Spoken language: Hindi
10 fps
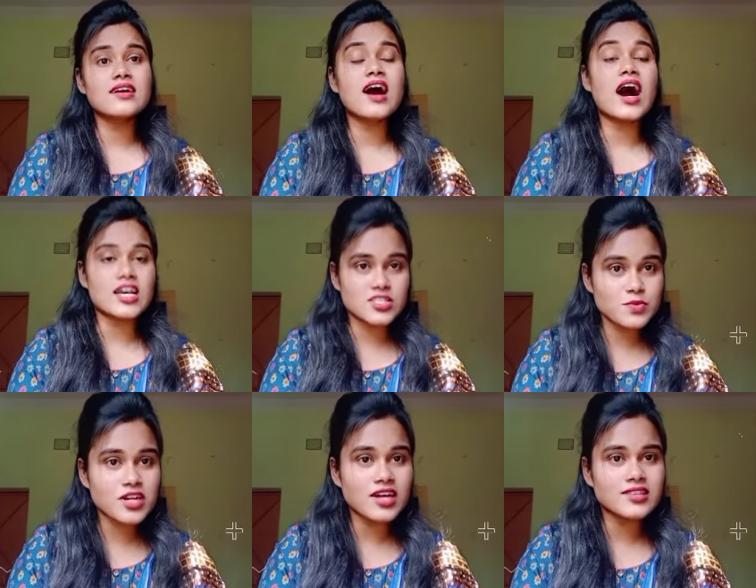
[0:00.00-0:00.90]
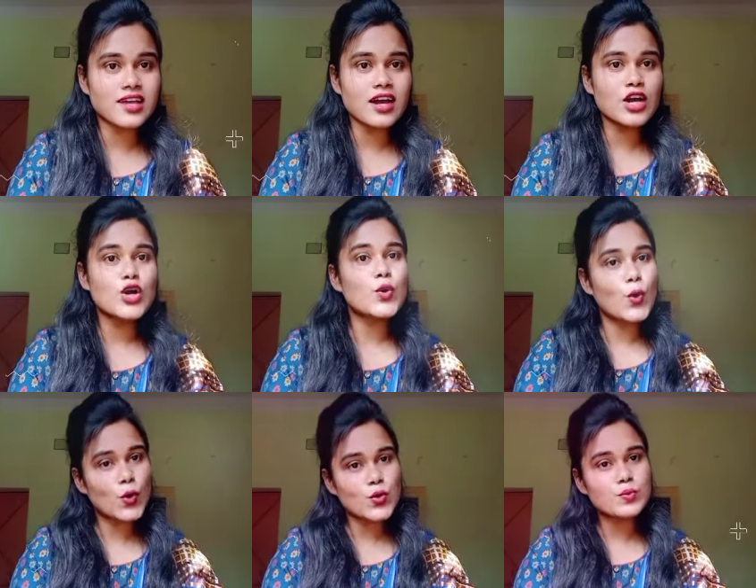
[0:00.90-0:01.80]
अश्वगंधा
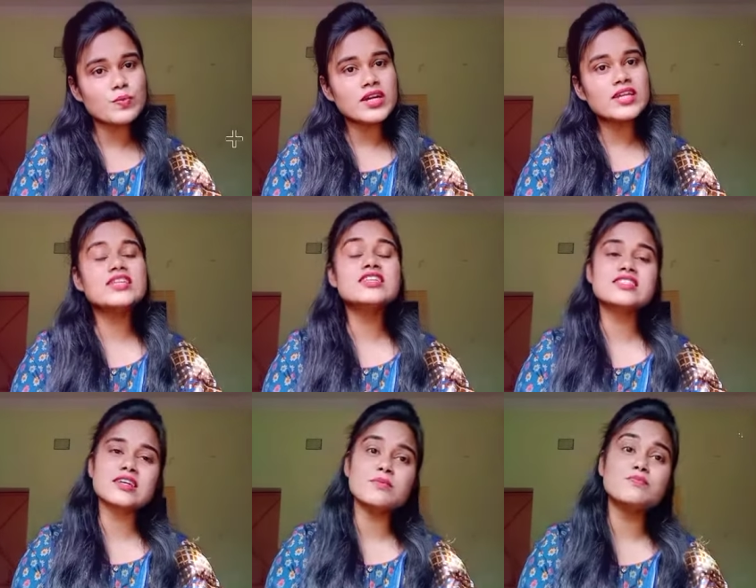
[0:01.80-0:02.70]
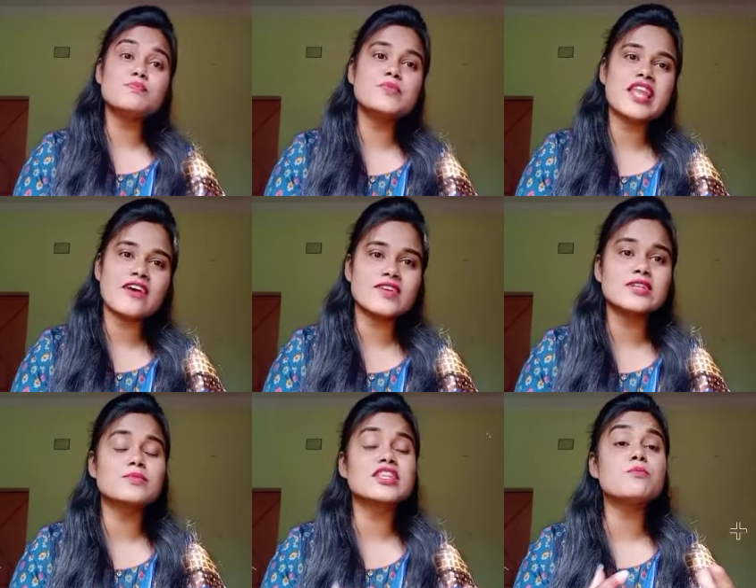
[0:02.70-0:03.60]
कोकुम इन सब मिलावट
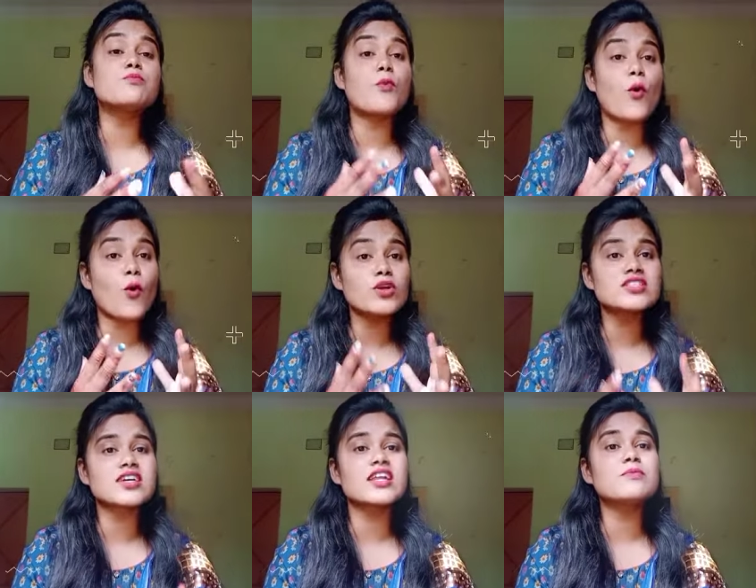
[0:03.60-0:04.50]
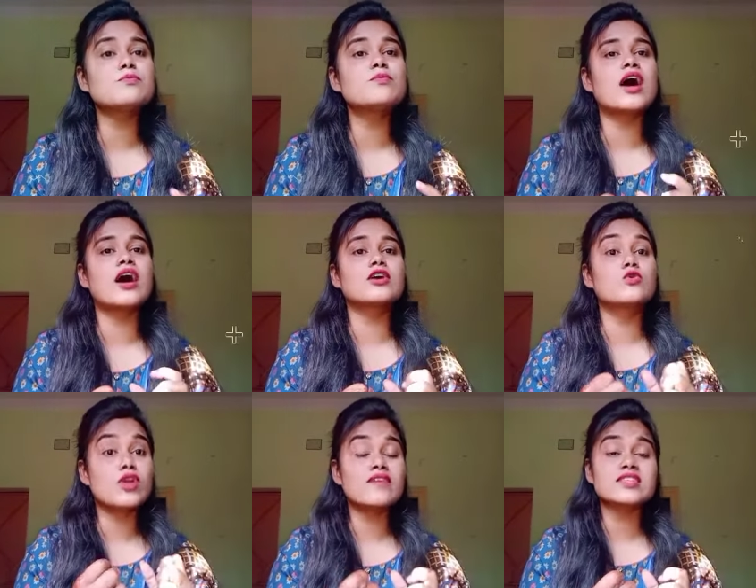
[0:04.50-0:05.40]
मतलब बहुत सारे
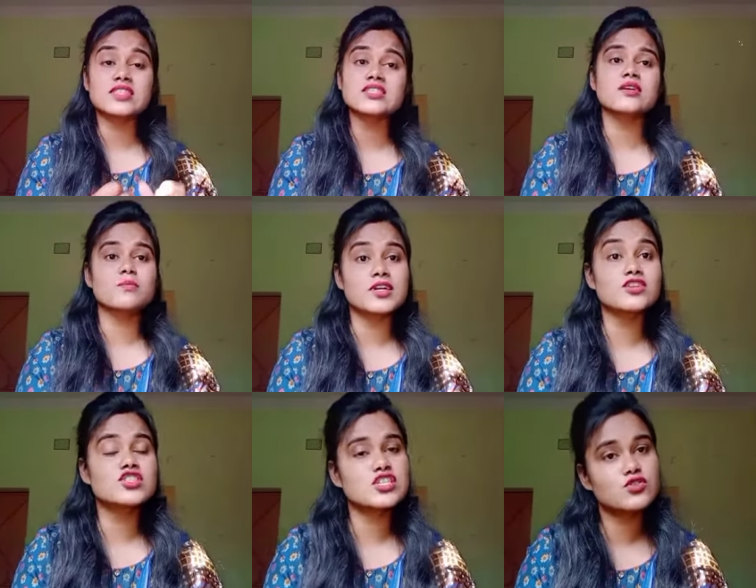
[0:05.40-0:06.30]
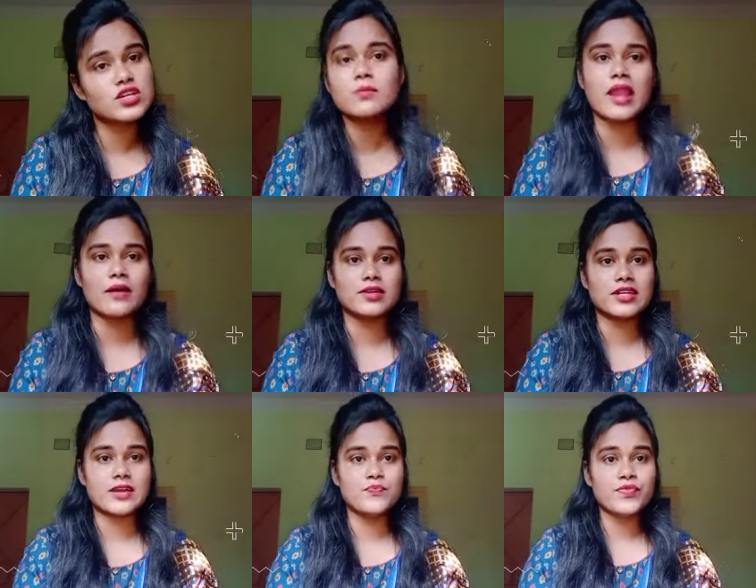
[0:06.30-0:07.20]
गुणवत्ता संपन्न चीजों की मिलावट
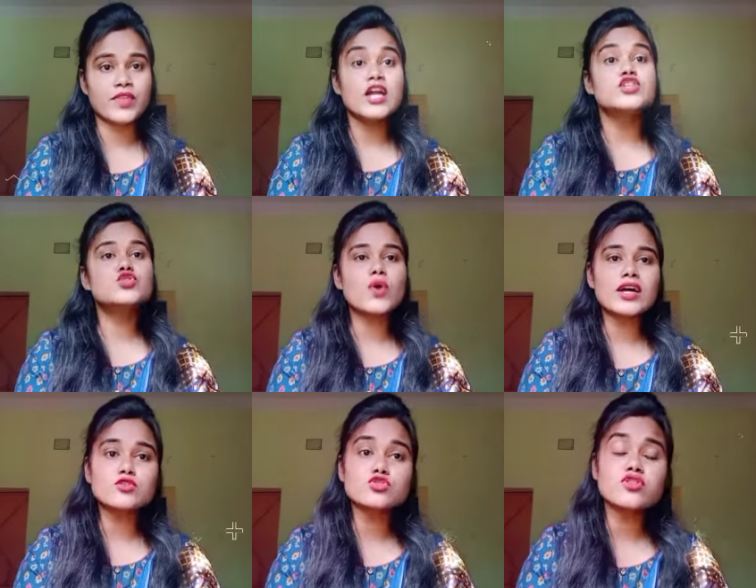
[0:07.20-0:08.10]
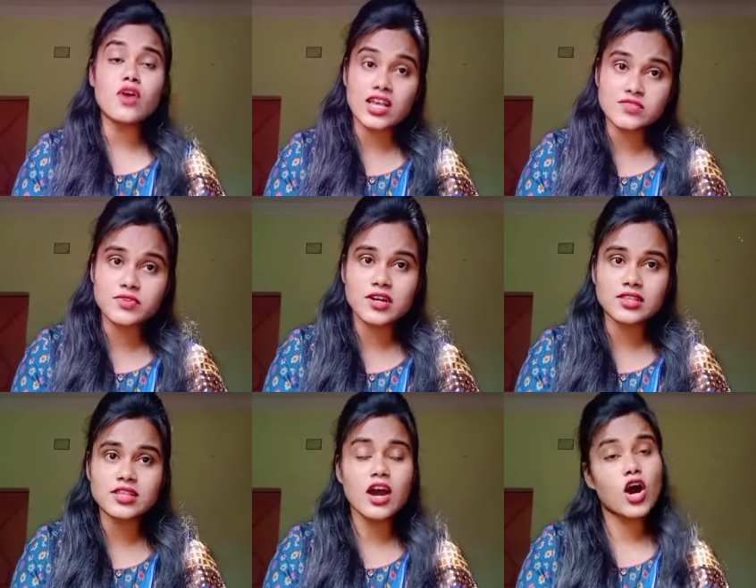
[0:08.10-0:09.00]
है जो है दोस्तों
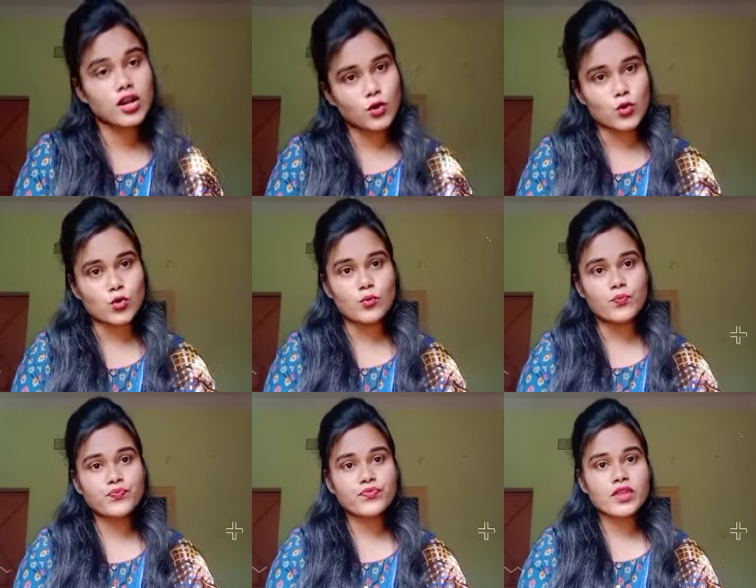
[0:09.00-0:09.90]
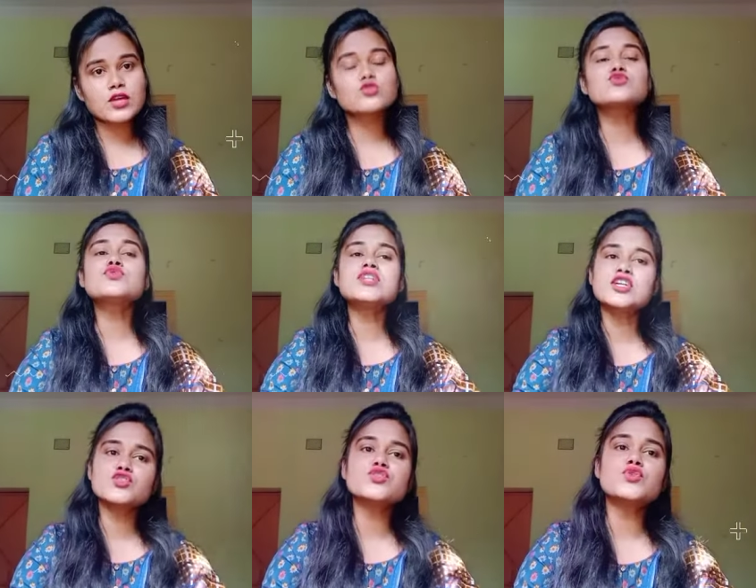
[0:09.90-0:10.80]
अश्वगंधा और कोकुम दोस्तों ये
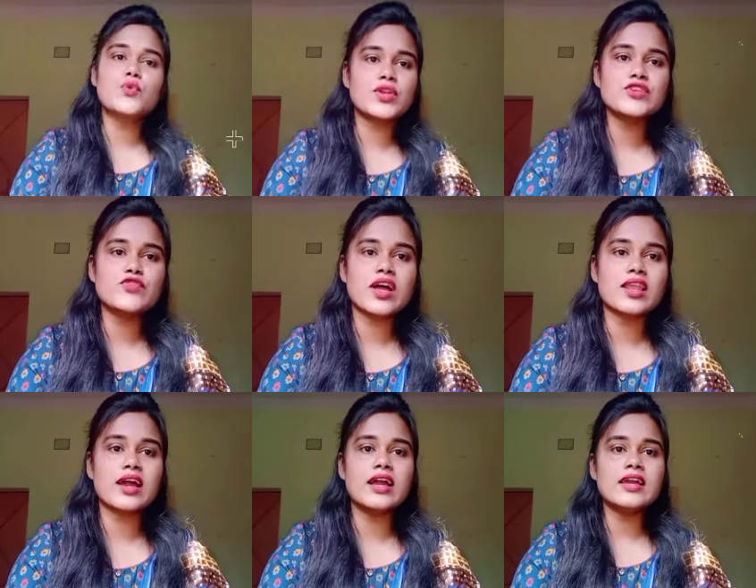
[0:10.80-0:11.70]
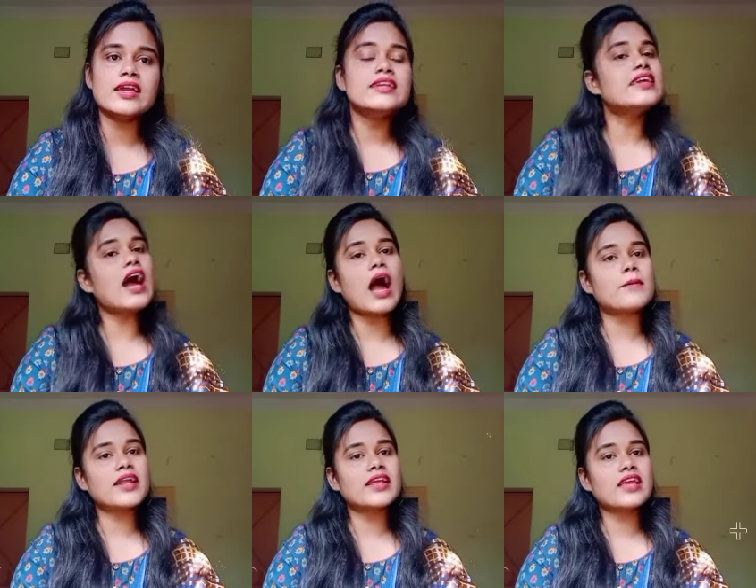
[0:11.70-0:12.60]
जो नोनी फल है ये
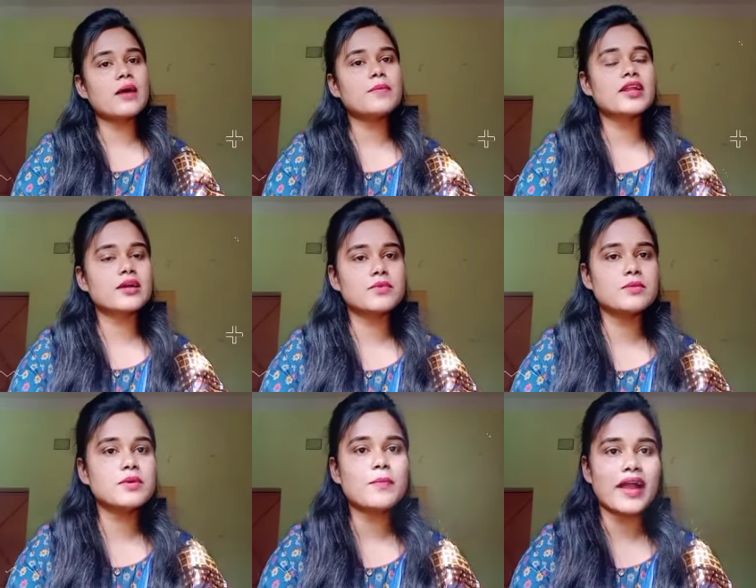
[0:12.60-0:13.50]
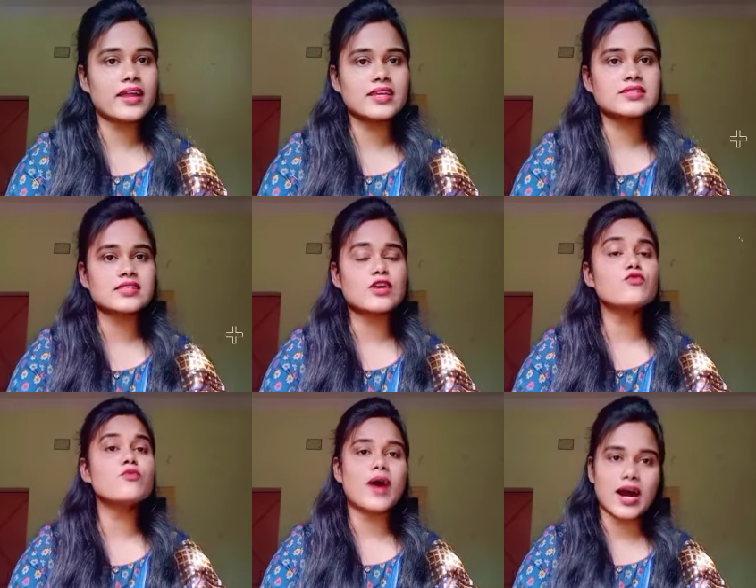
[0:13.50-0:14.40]
हमारे यहाँ पर कभी भी पाया नहीं जाता वो
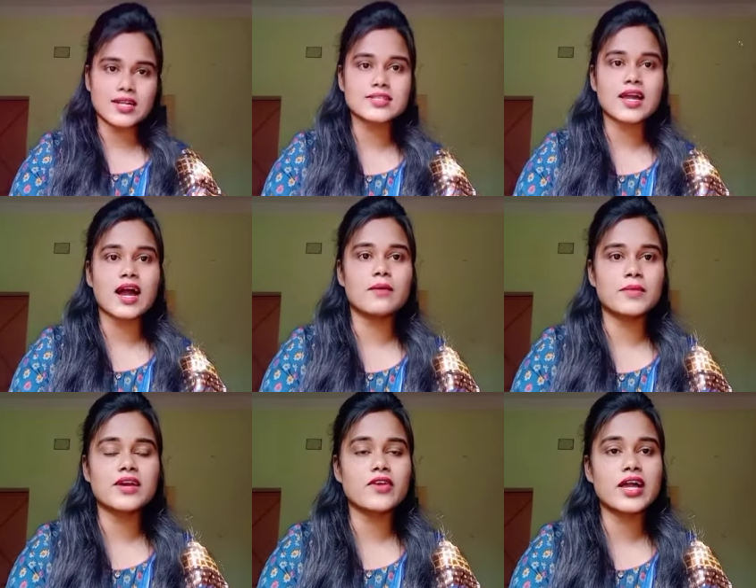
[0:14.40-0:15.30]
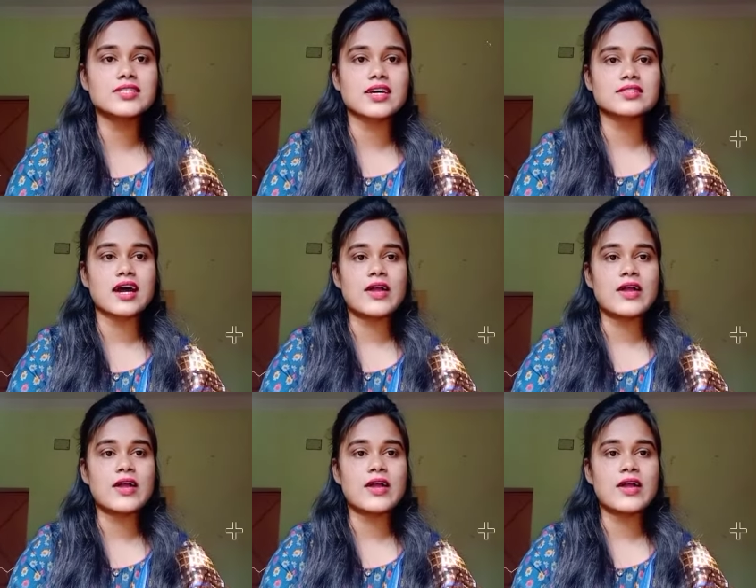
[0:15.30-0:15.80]
बाहर से मंगवाया जाता है